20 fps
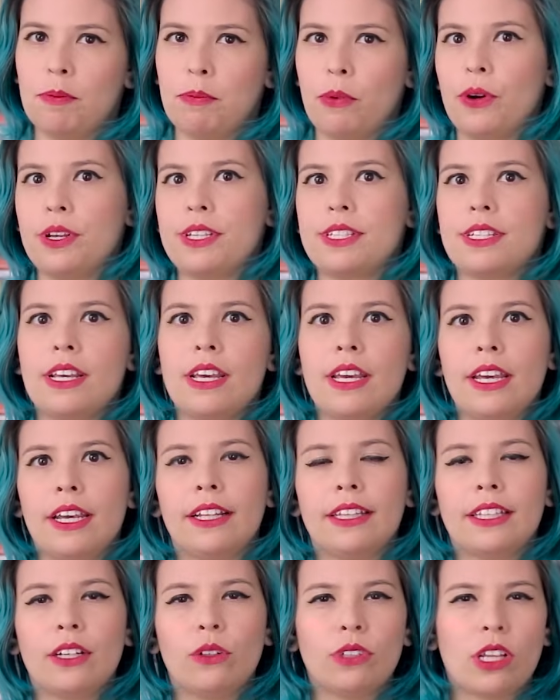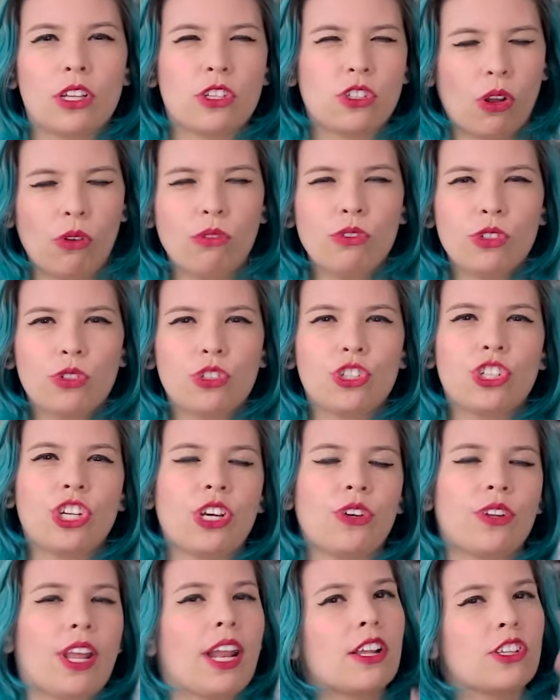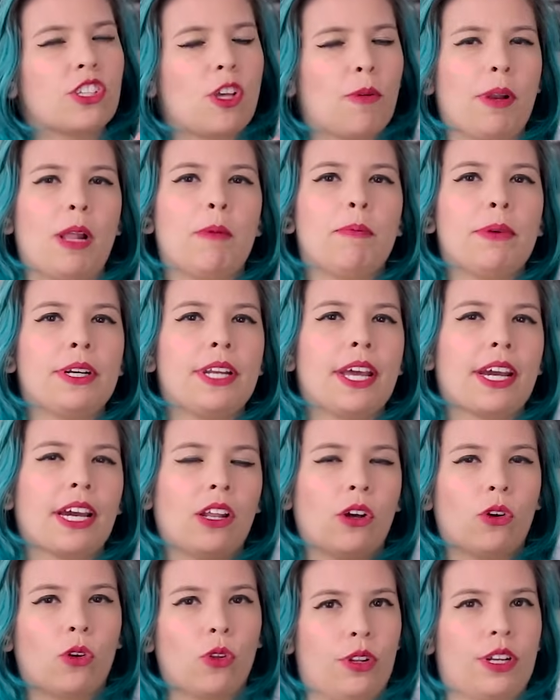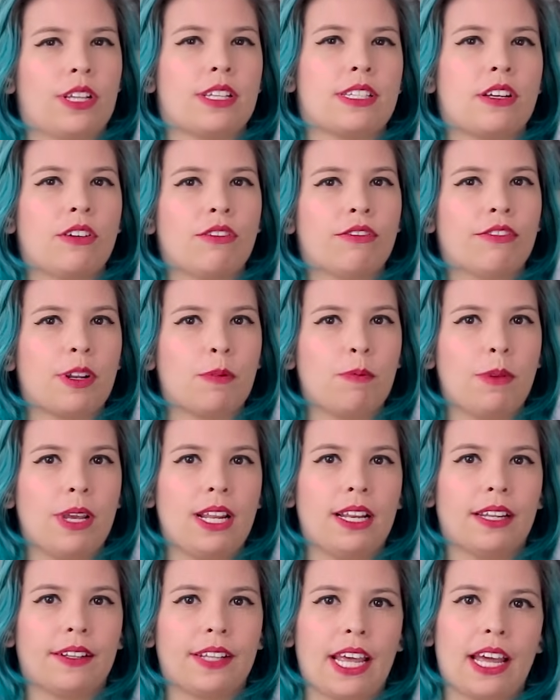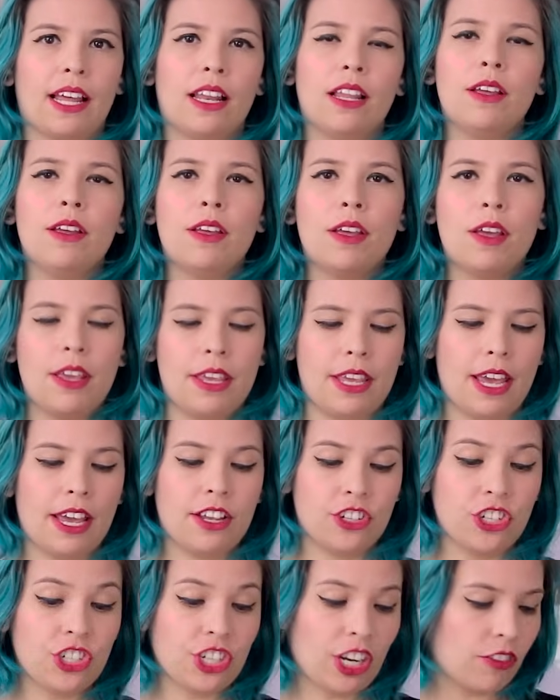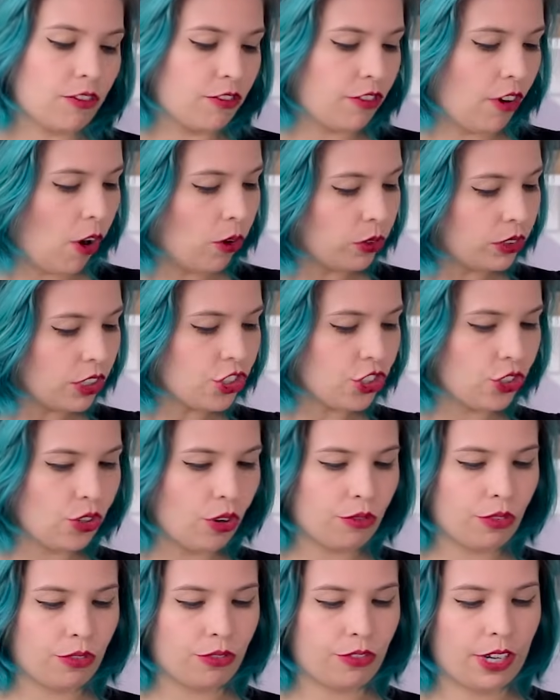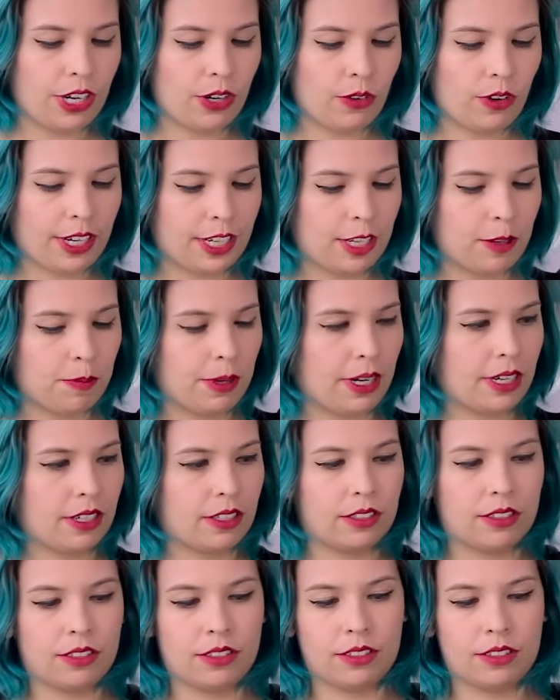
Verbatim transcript: depois. Então dá só um sustinho nela, só para ela perder aquela coloração vermelha dela. E aí a gente já volta de novo o frango aqui para